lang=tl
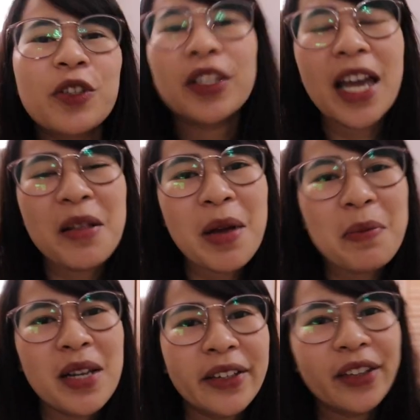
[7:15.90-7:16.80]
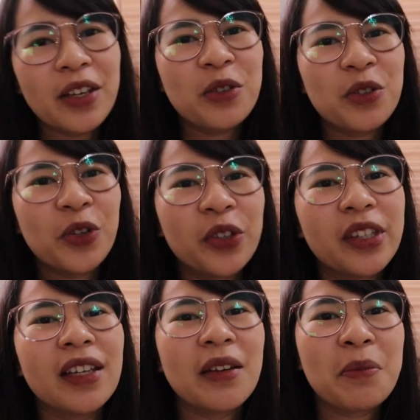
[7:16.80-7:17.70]
So, dahil babalik na yung
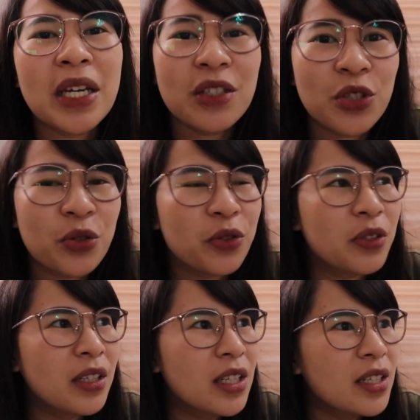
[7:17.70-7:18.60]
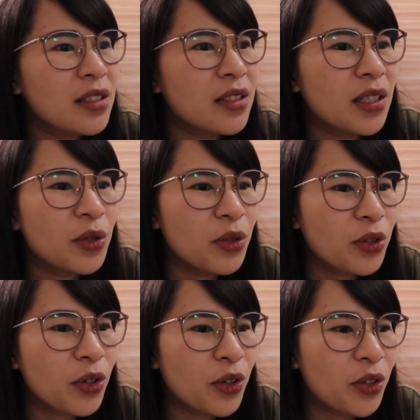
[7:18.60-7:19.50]
coat niya by June,
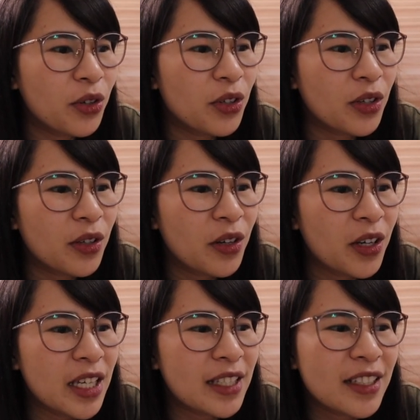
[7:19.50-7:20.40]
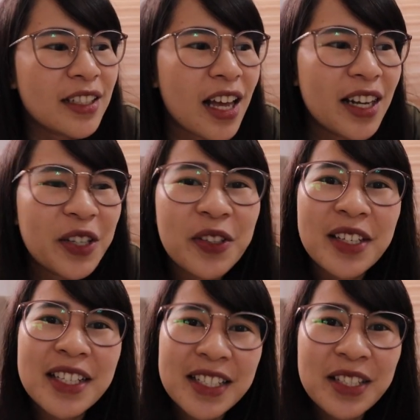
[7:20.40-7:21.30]
siguro isasali ko
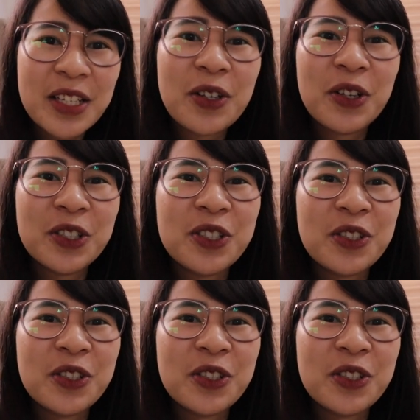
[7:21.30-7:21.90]
na rin siya sa dog